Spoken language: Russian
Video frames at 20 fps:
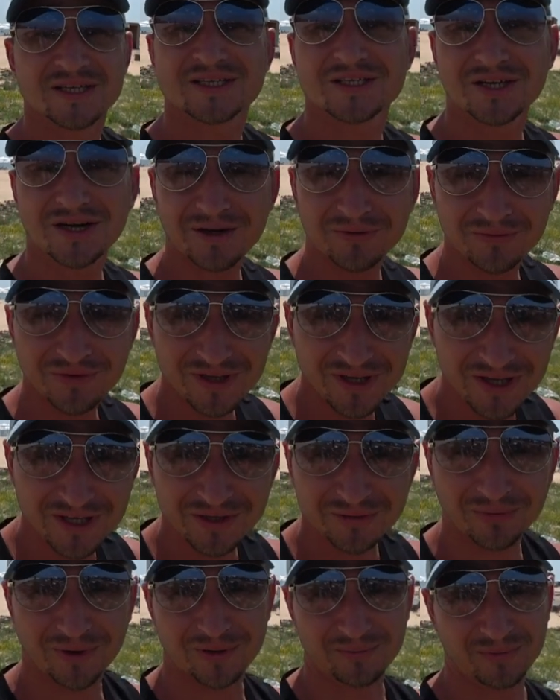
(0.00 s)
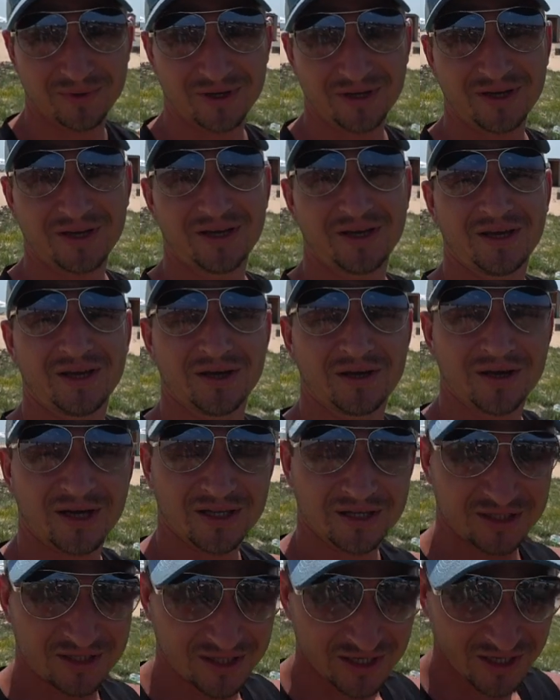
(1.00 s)
сравнить вам
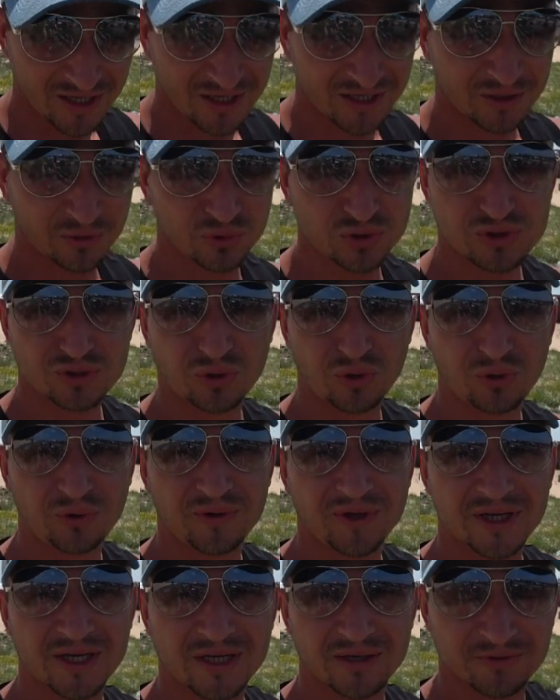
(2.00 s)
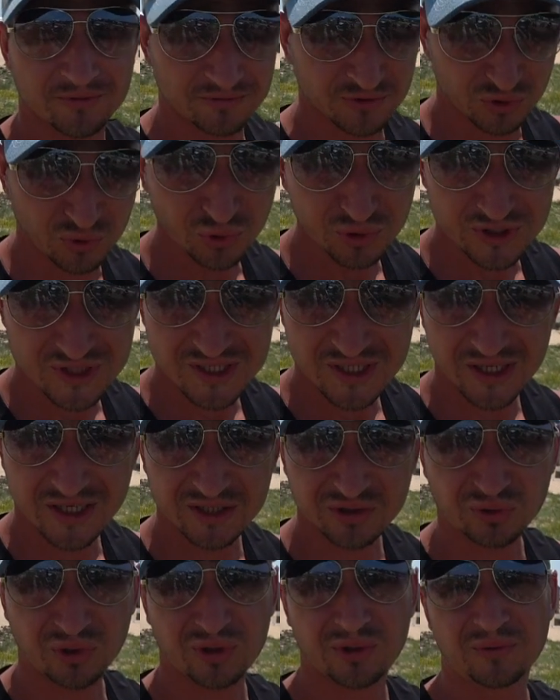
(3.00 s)
те условия в Турции,
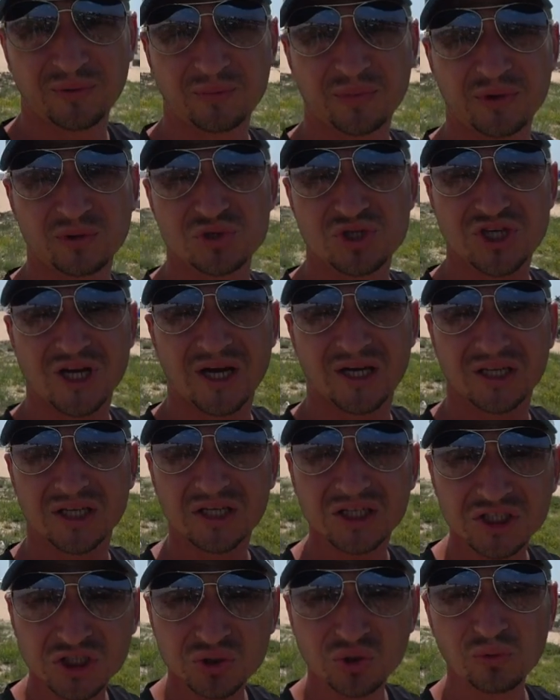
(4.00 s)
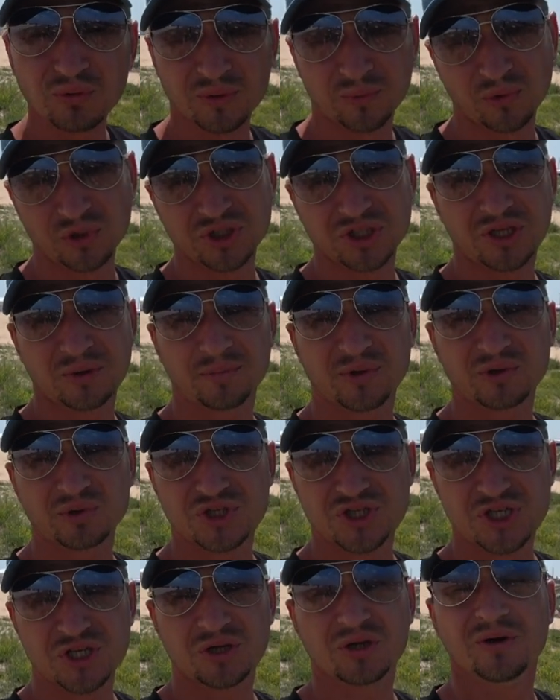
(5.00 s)
которые вы получаете, и что вы можете
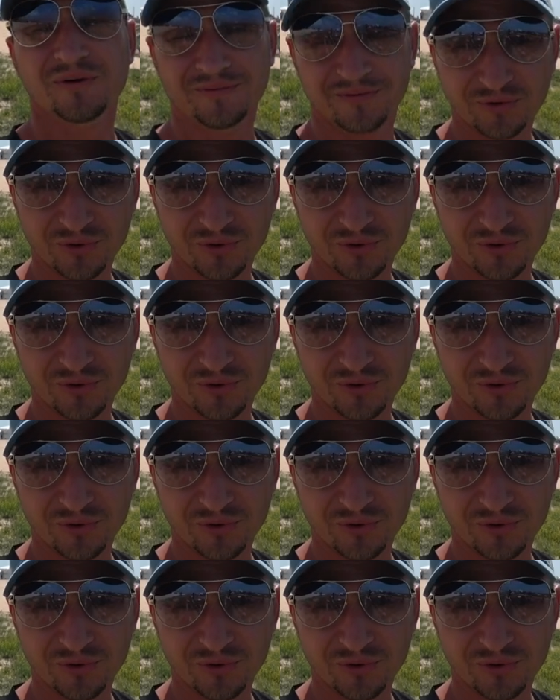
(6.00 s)
получить в